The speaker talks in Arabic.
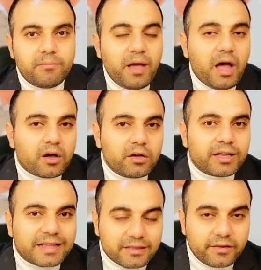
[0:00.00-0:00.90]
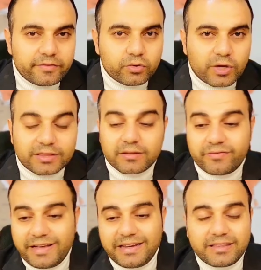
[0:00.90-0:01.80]
ما حقيقه هذه الفيديوهات
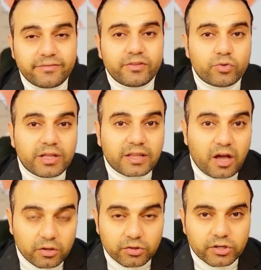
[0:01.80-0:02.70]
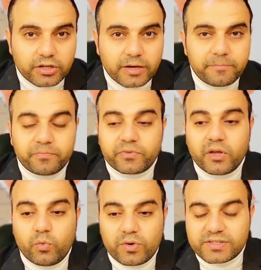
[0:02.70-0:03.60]
فعلا دي فيديوهات حقيقيه
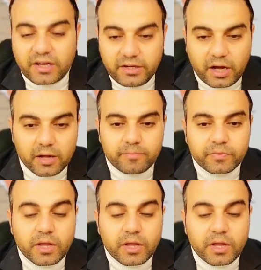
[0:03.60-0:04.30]
وصحيحه